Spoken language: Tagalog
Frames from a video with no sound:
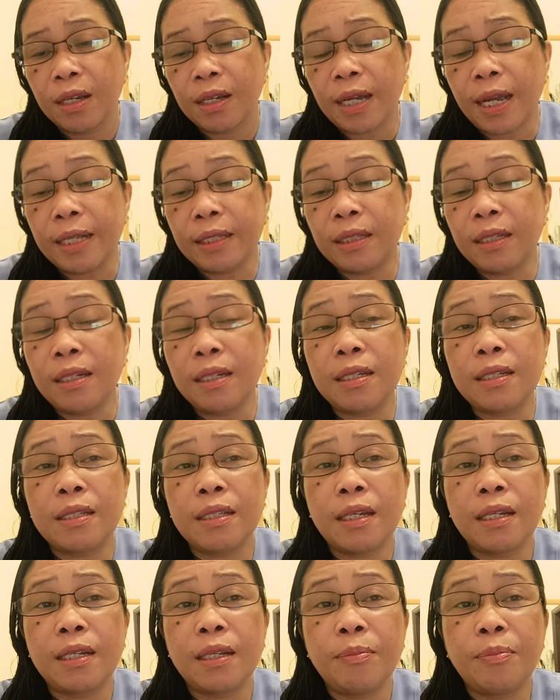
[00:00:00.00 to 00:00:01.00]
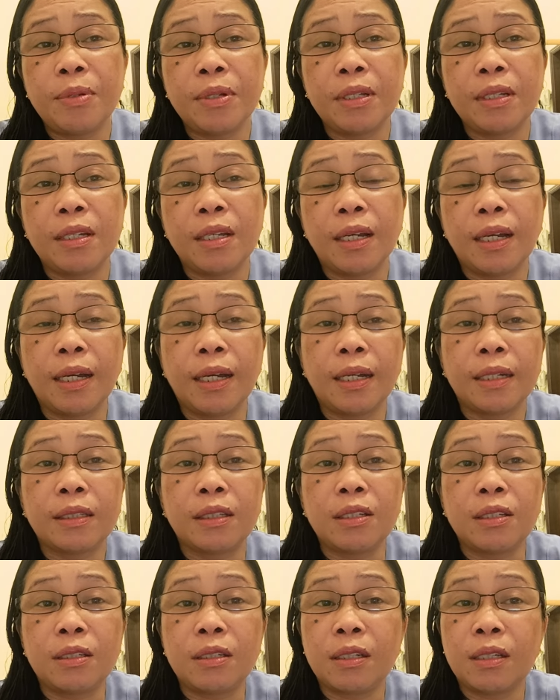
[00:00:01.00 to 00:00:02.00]
Kahit hindi siya deep ed, uh,
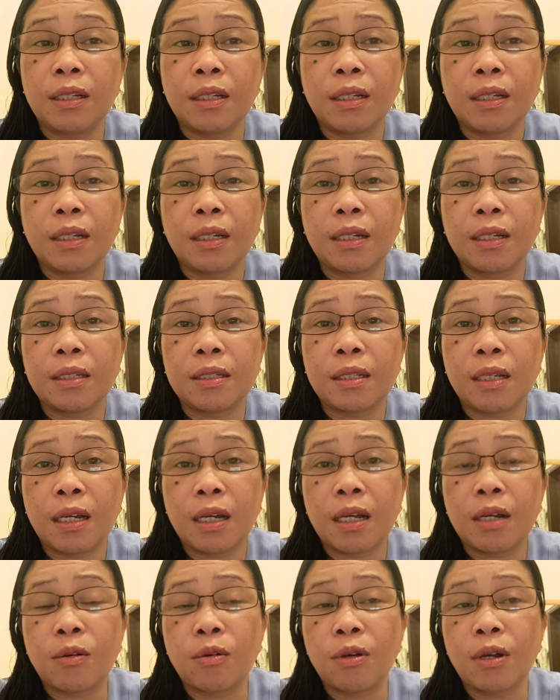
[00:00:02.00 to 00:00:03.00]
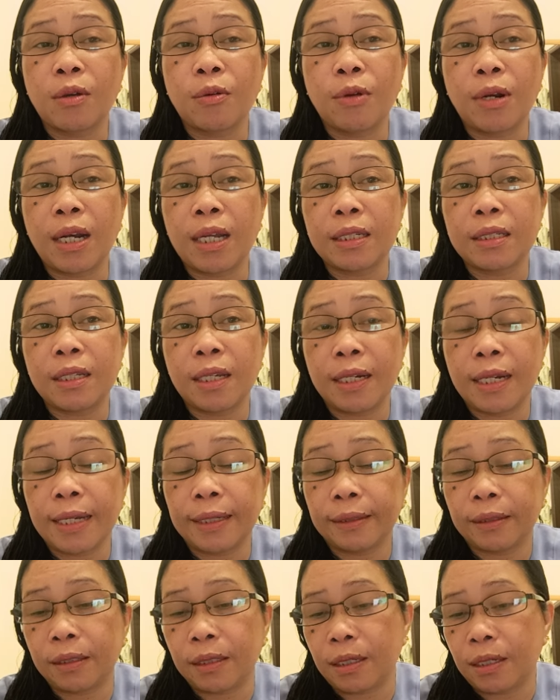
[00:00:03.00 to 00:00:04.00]
teacher, hindi siya, kung wala siya
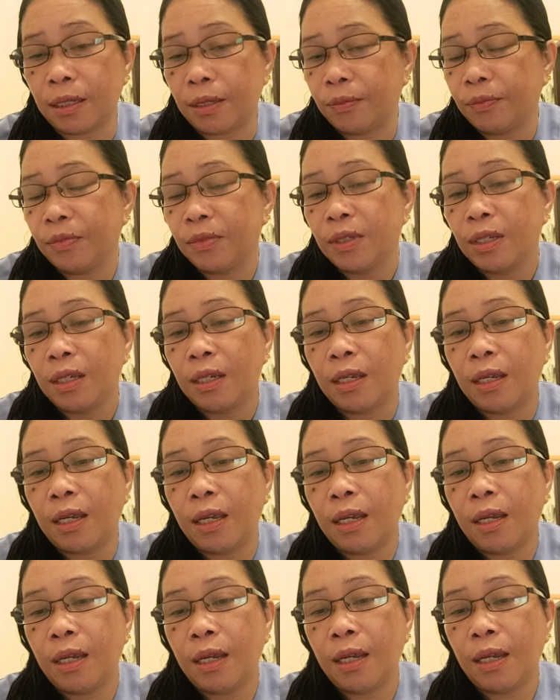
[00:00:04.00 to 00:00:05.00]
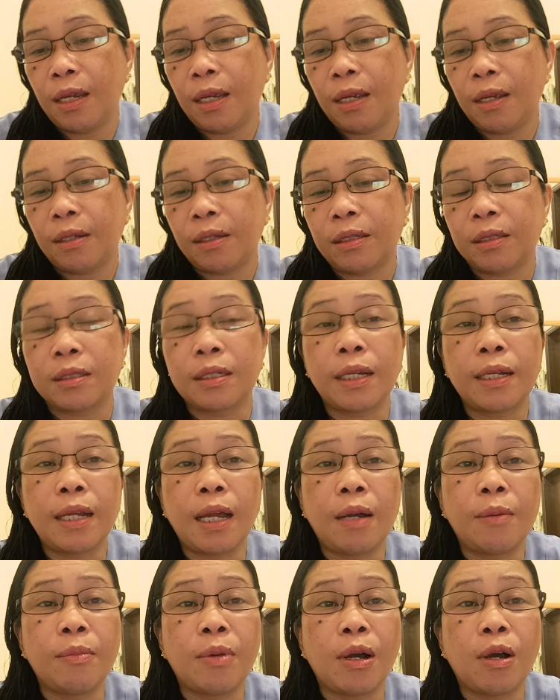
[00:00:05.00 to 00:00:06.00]
dati, eh, sa
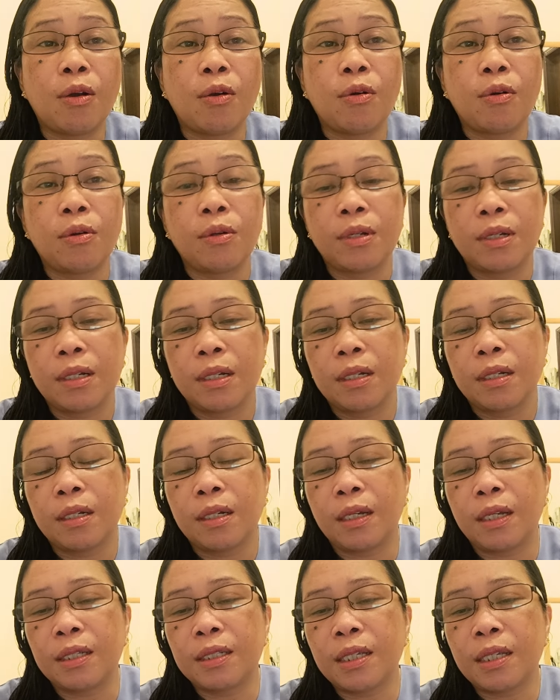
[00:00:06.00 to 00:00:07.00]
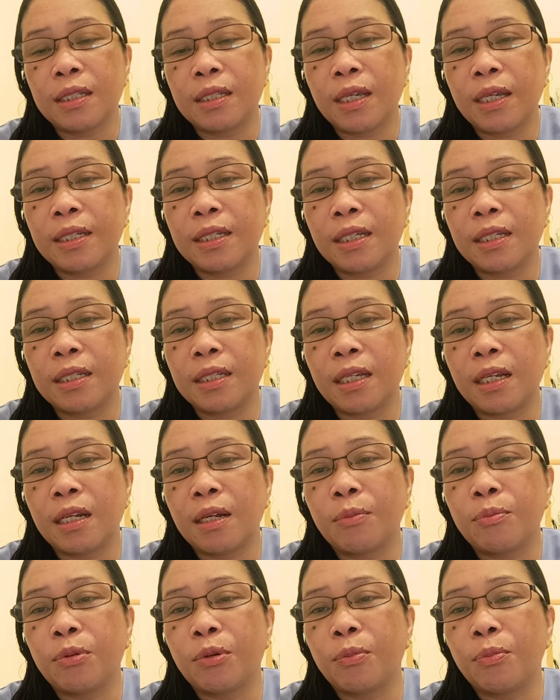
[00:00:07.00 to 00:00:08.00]
Davao, isa siya dyan siya
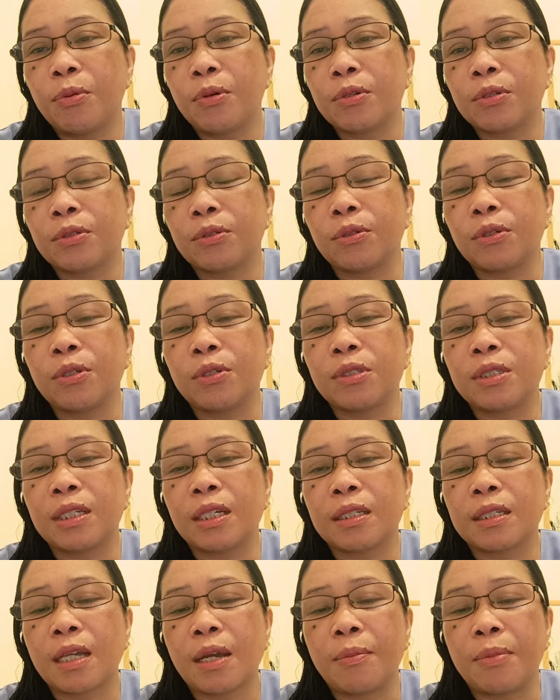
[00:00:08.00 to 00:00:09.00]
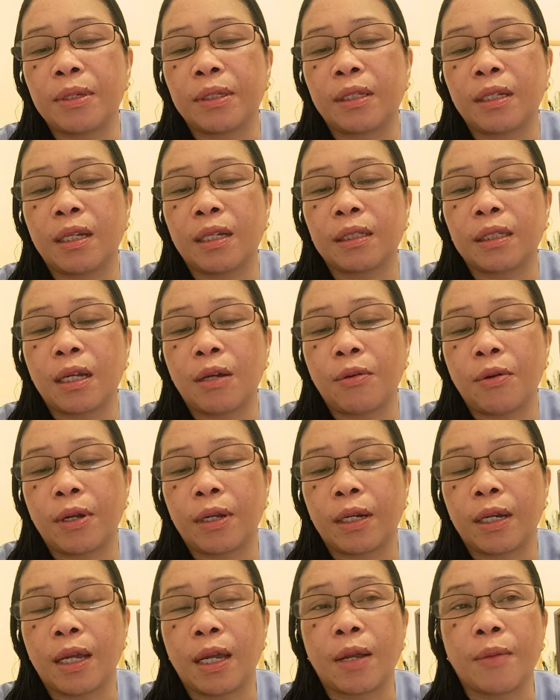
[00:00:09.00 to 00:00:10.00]
nag-propose, no, yung sinasabing
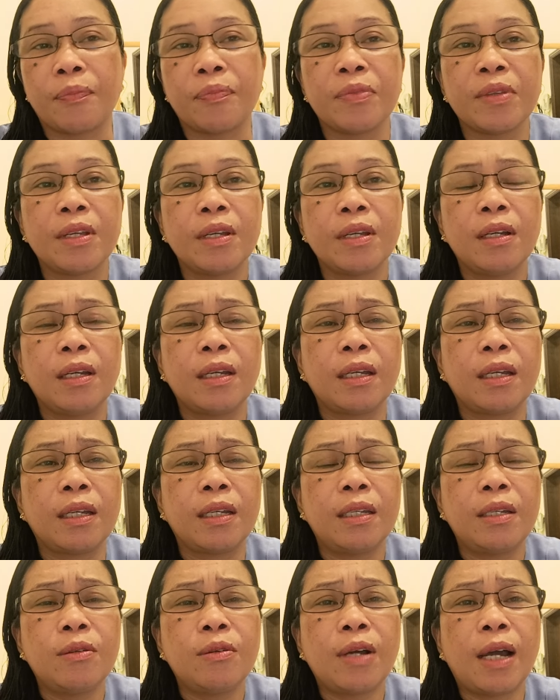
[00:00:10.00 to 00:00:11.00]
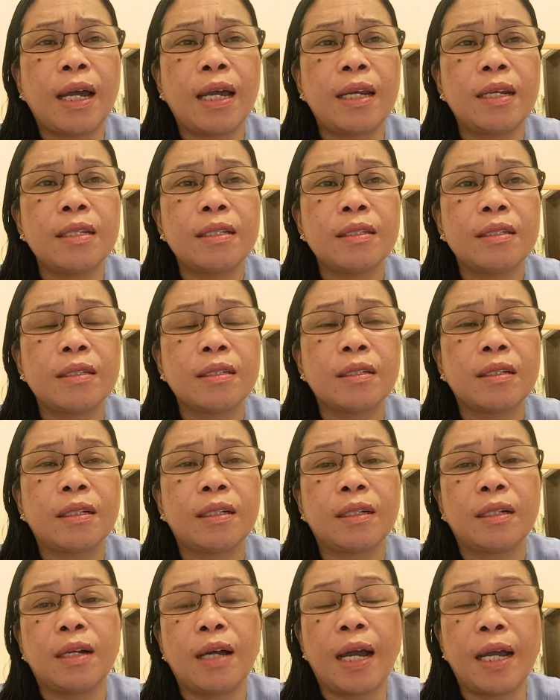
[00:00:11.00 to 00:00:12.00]
tinatawag na eh, yung ALS,
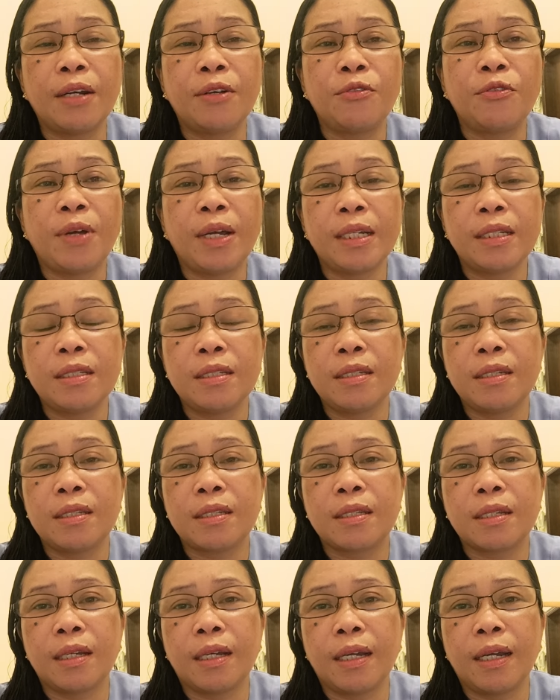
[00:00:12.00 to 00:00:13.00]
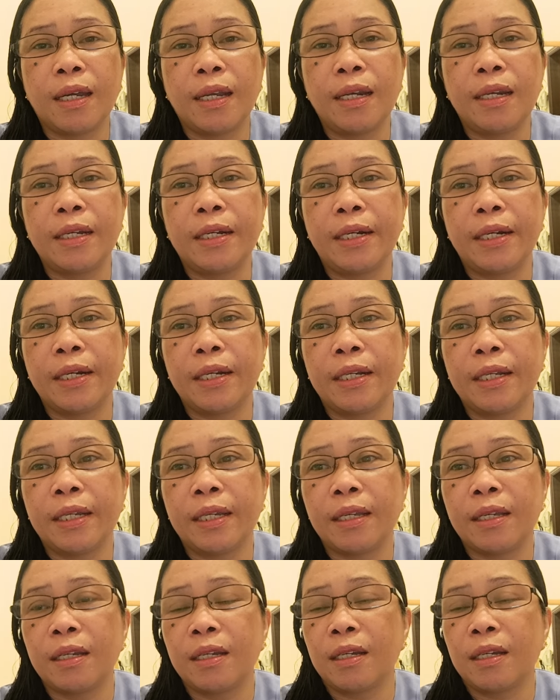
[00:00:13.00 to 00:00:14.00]
uh, Advanced uh,
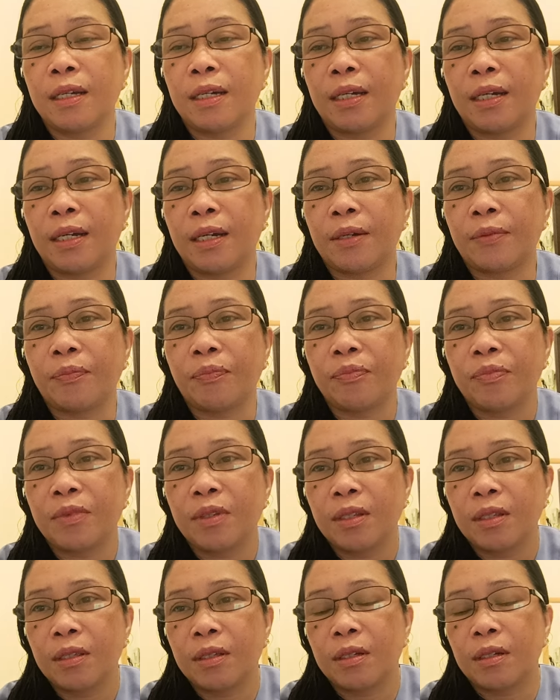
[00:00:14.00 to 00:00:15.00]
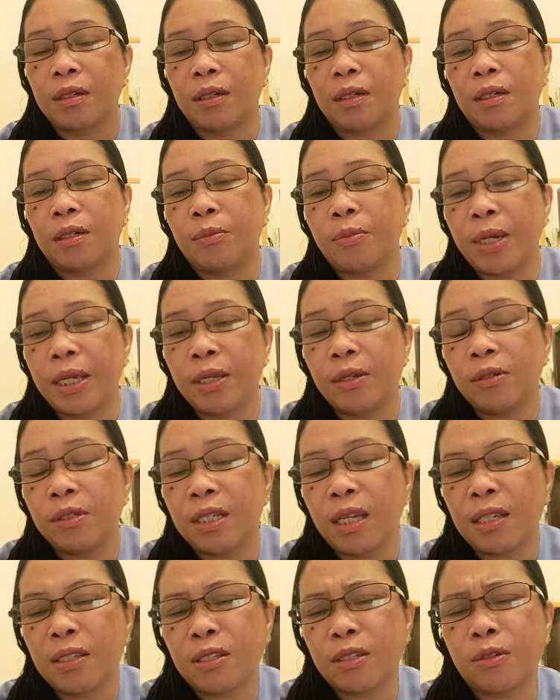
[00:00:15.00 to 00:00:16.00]
Learning, uh, ano ba yun
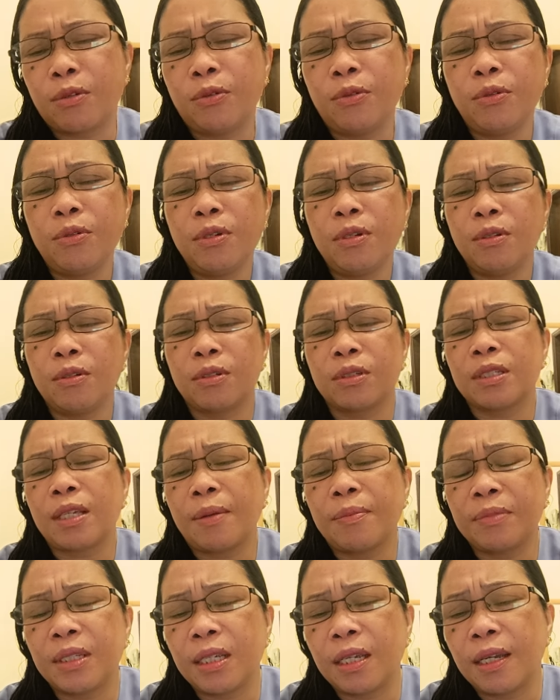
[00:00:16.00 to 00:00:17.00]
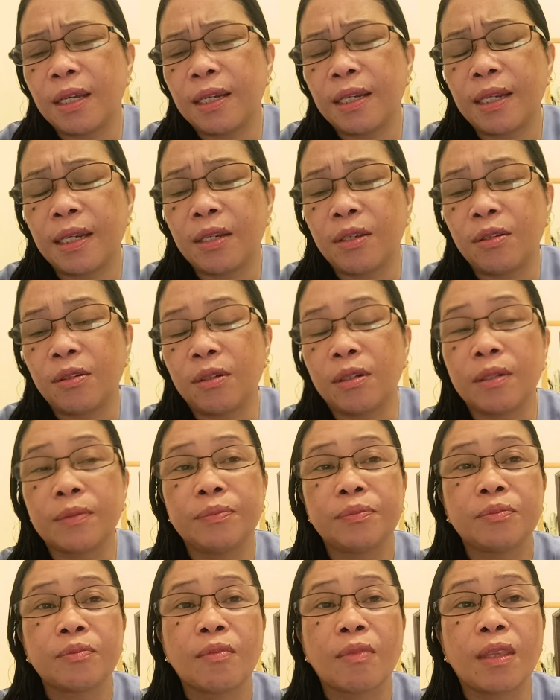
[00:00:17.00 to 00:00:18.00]
siya, school or something ganyan yun
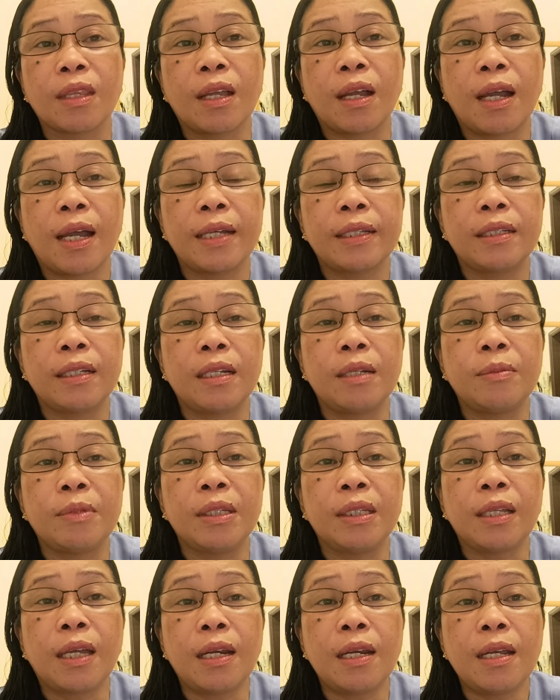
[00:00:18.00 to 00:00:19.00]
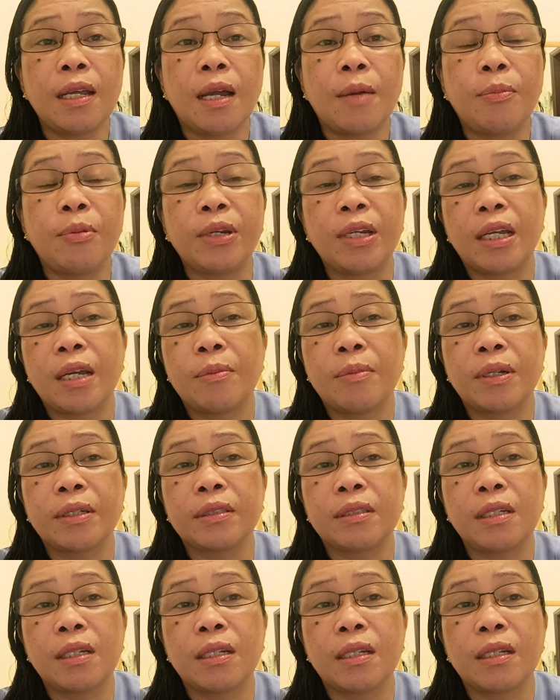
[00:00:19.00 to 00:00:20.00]
na kahit elementary ka, pwede ka
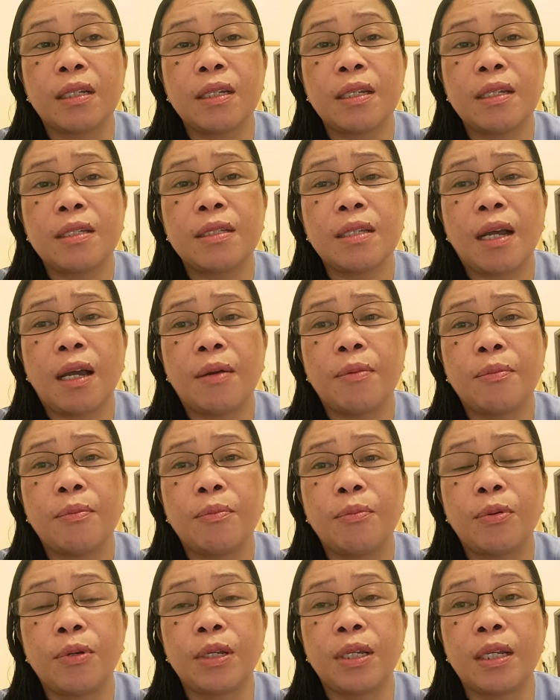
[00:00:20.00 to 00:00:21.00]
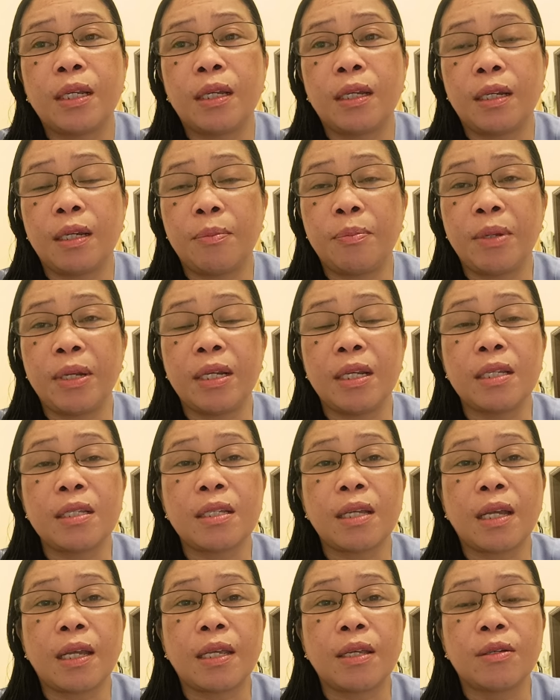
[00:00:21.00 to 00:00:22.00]
mag-take ng exam, pwede, depende
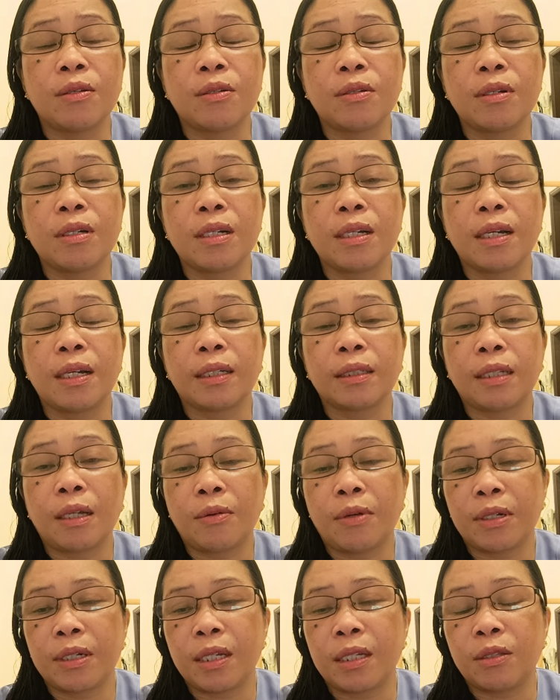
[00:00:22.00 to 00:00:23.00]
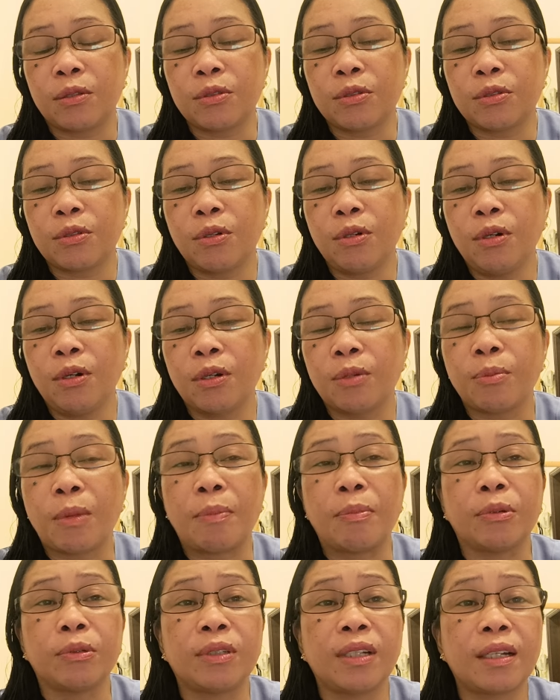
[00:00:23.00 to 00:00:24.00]
sa iyong uh, tawag dito score,
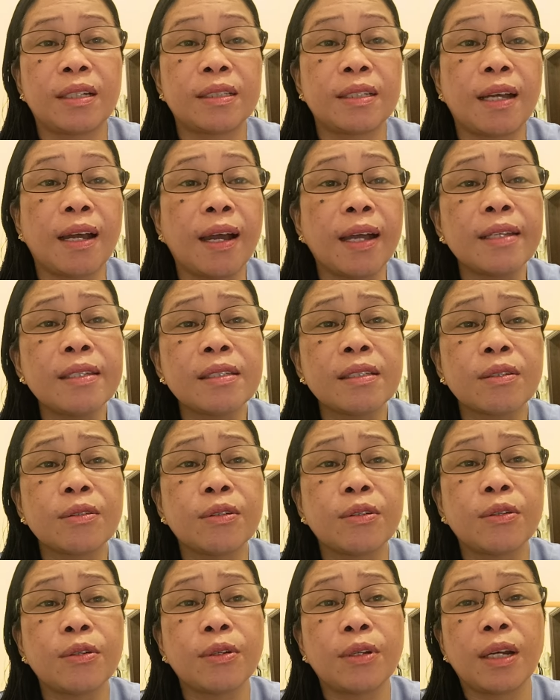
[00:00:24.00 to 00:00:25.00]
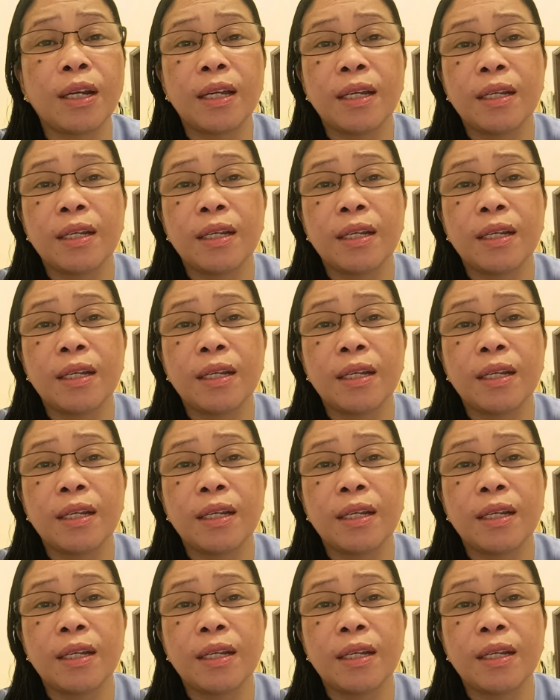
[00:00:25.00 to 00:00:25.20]
mapunta ka sa high school,